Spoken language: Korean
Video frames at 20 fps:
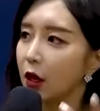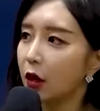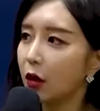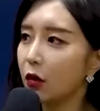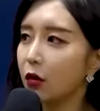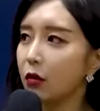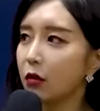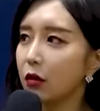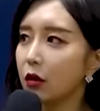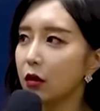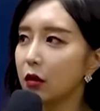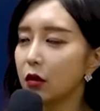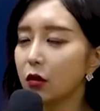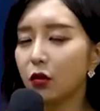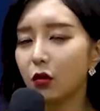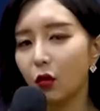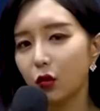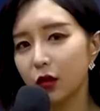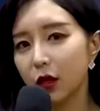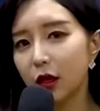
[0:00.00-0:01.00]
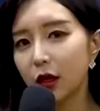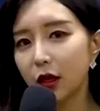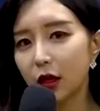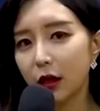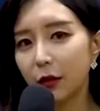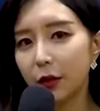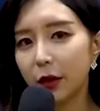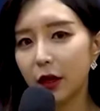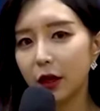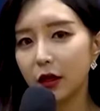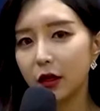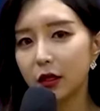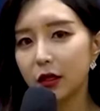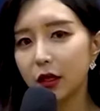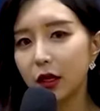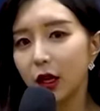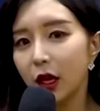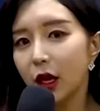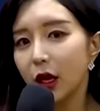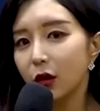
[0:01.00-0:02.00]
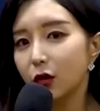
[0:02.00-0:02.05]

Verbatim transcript: 어, 이걸 어떻게 대답해야 되지?